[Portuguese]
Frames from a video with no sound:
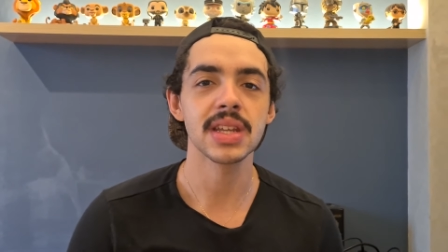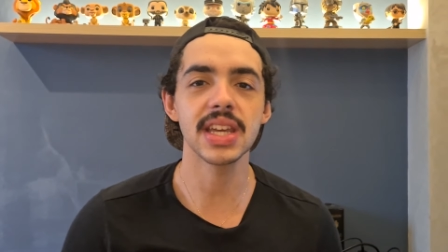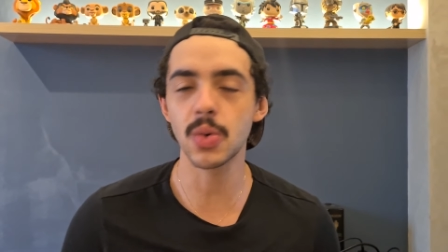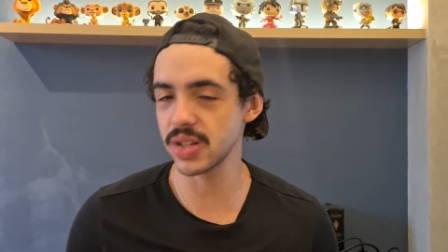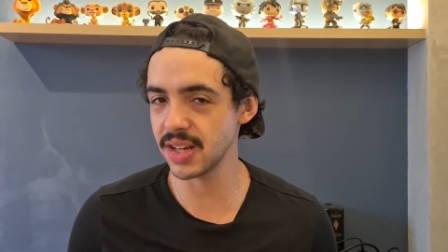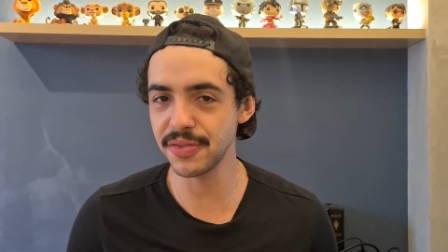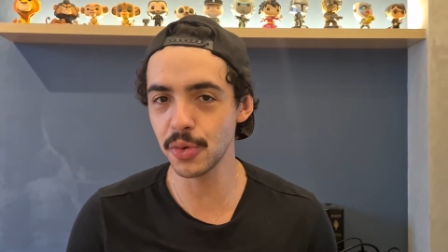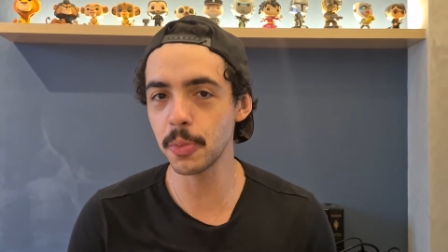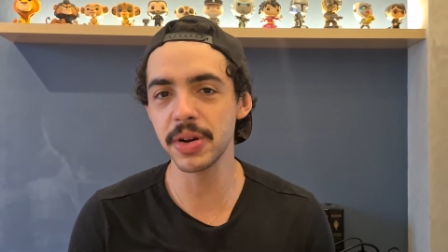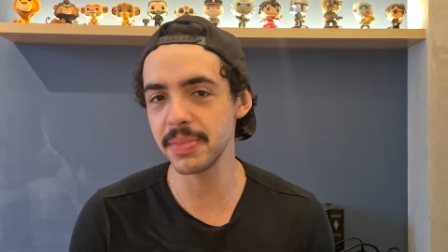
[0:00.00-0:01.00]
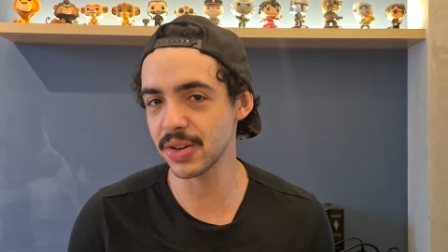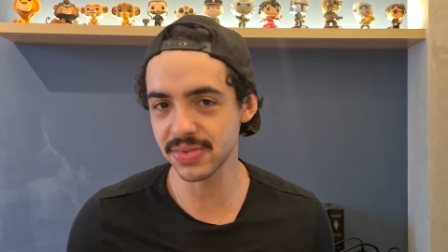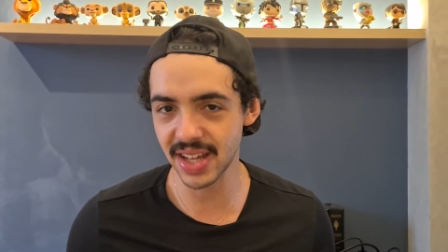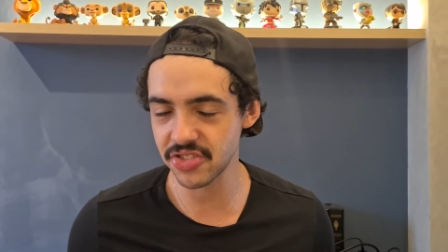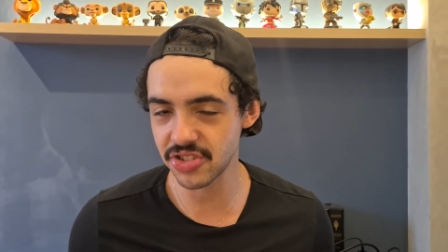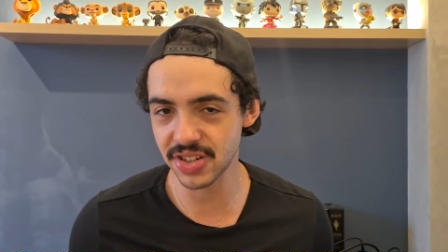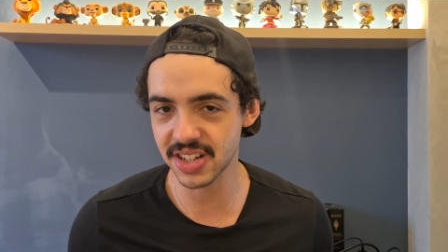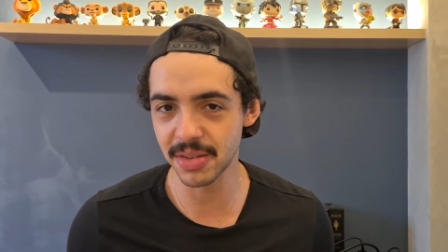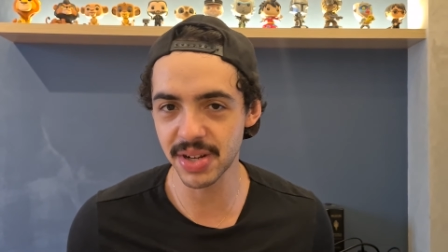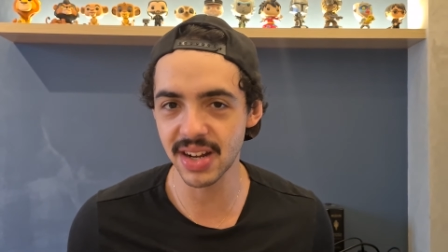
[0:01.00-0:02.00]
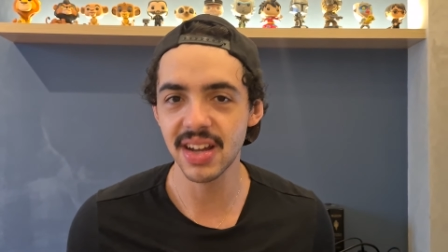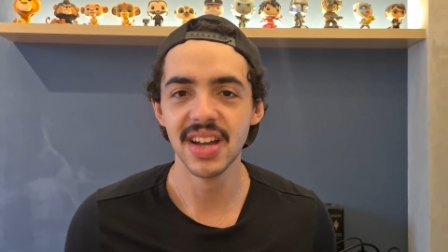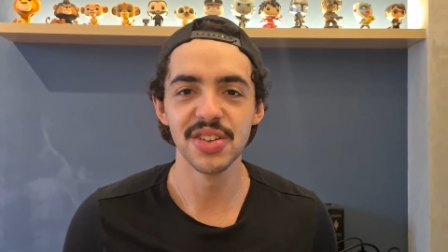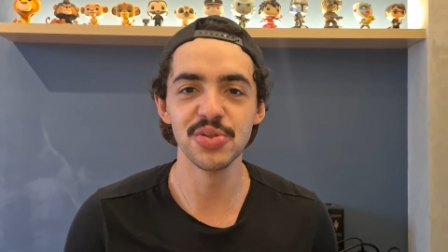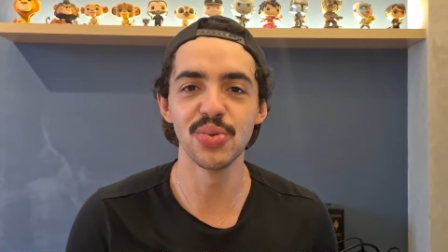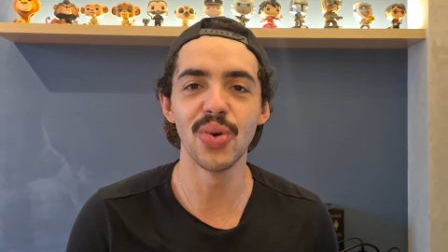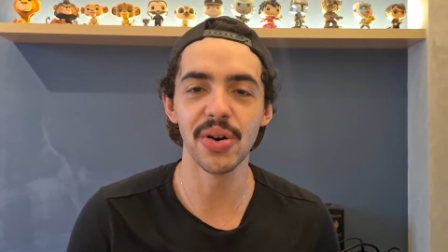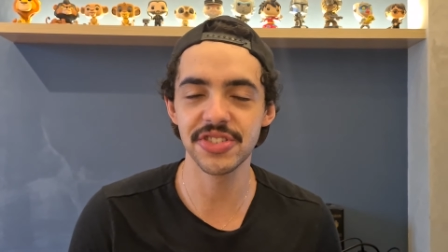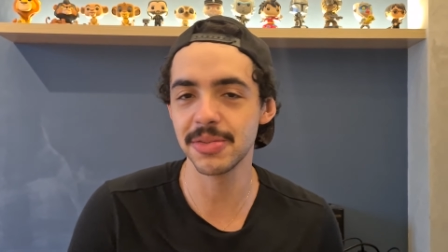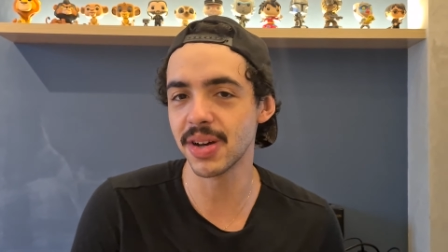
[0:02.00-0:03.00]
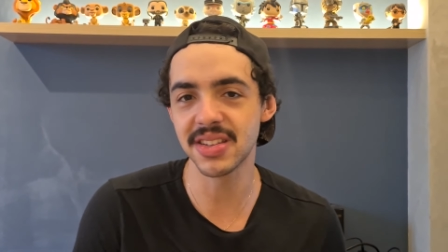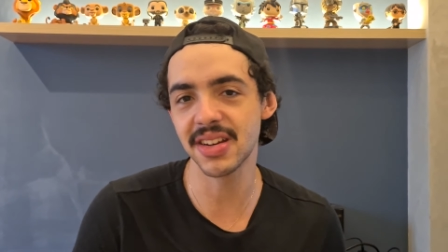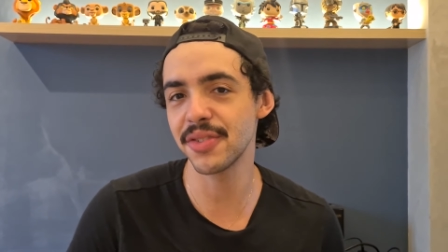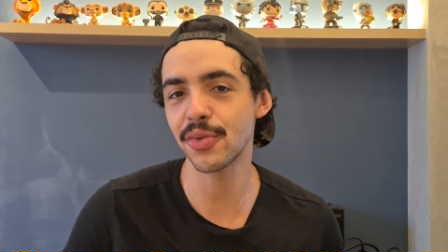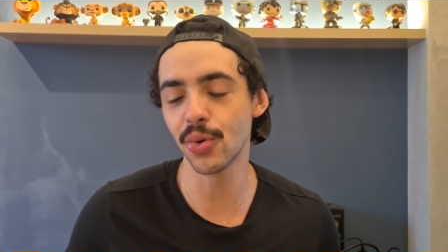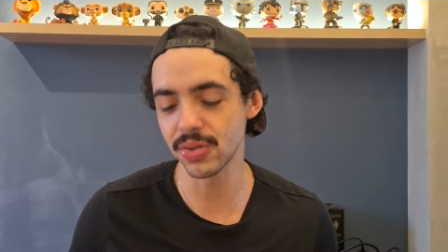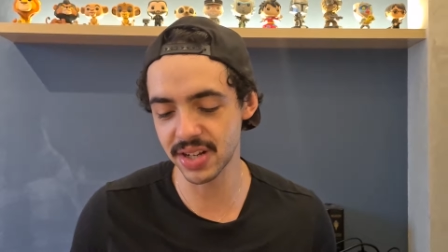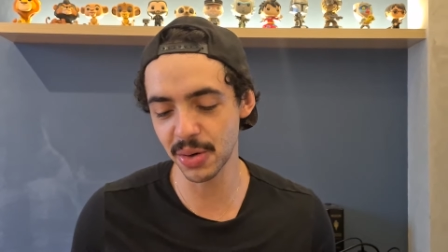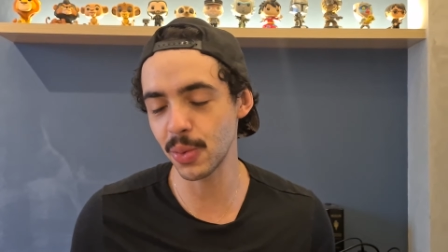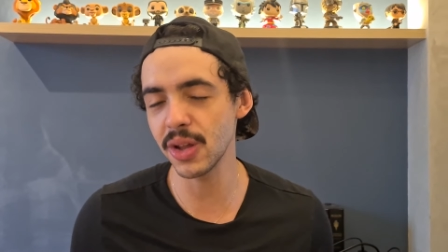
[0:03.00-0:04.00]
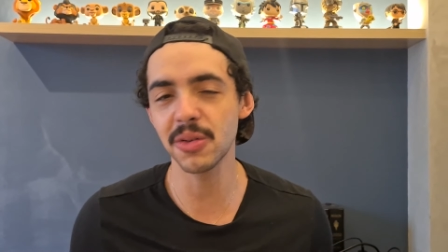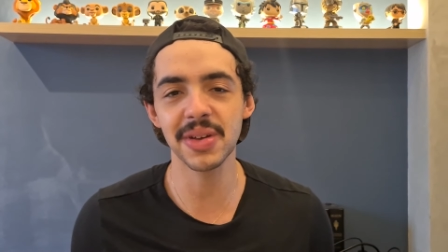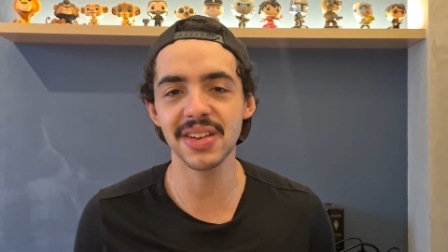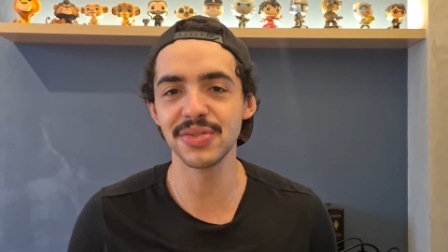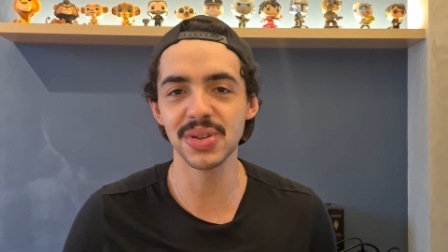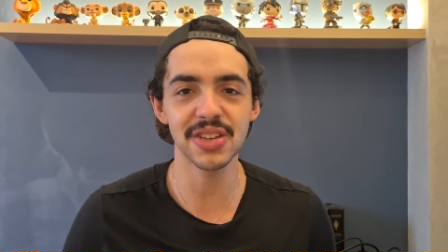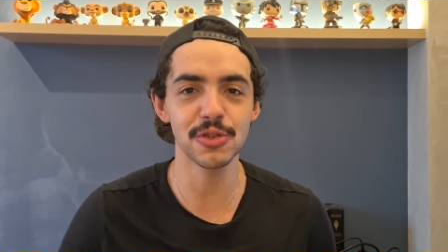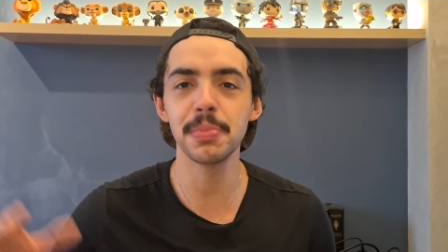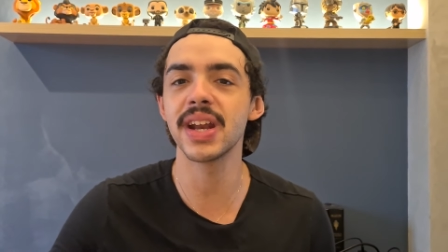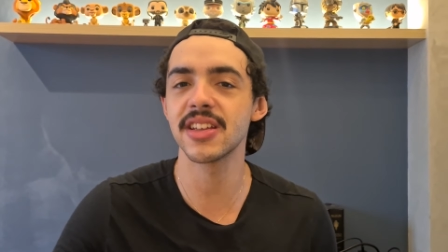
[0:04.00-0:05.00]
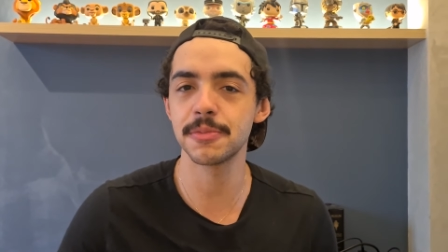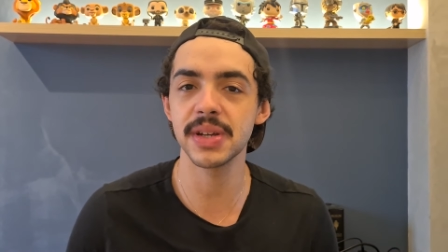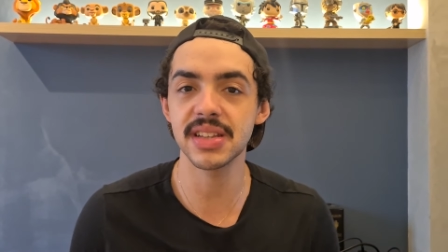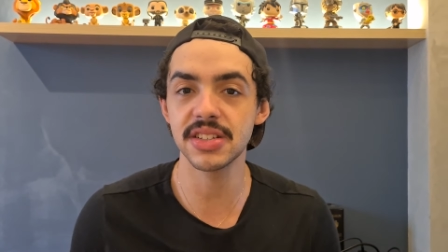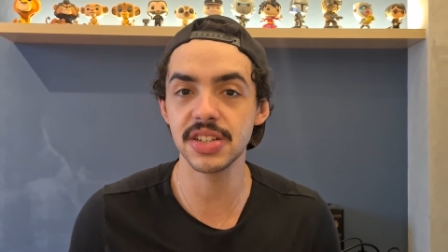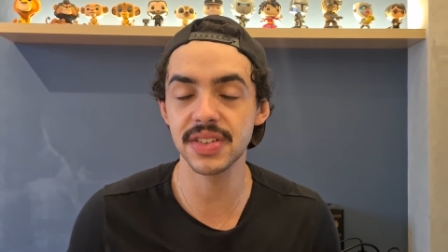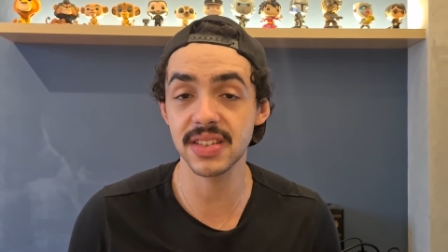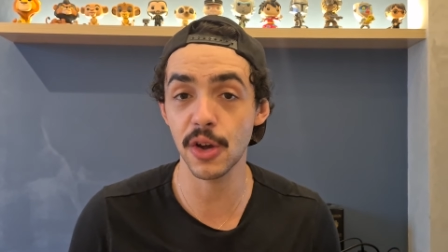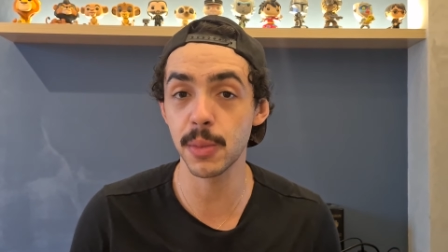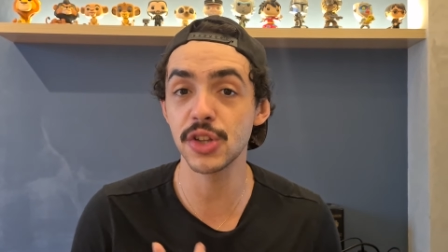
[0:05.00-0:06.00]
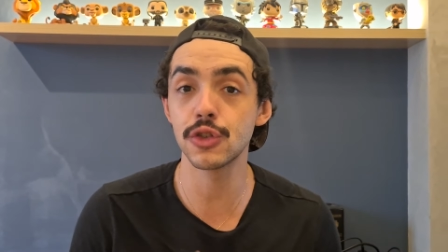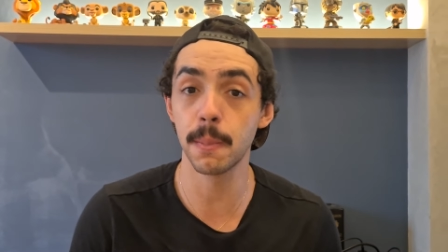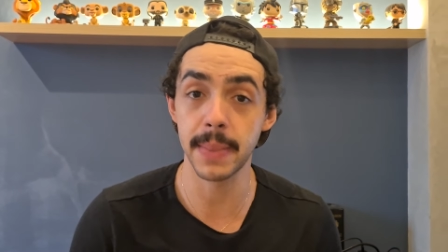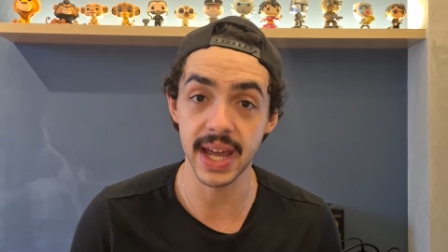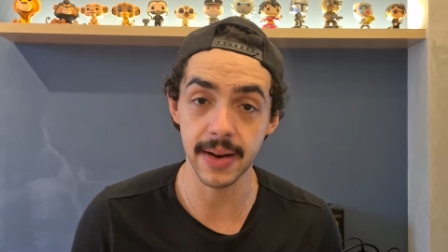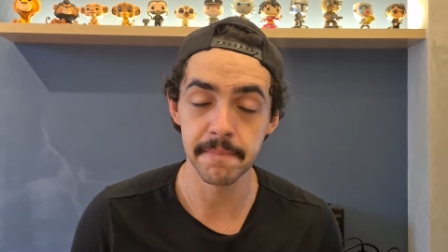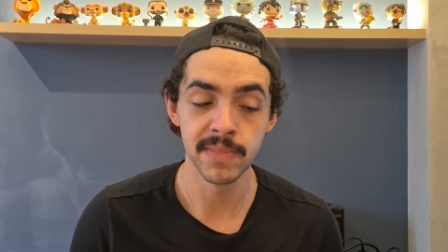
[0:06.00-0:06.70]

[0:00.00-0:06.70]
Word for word: E quando ele viu o primeiro teste de câmera do Austin Butler, ele ficou tranquilo, porque ele viu que ia superar as expectativas e realmente supera.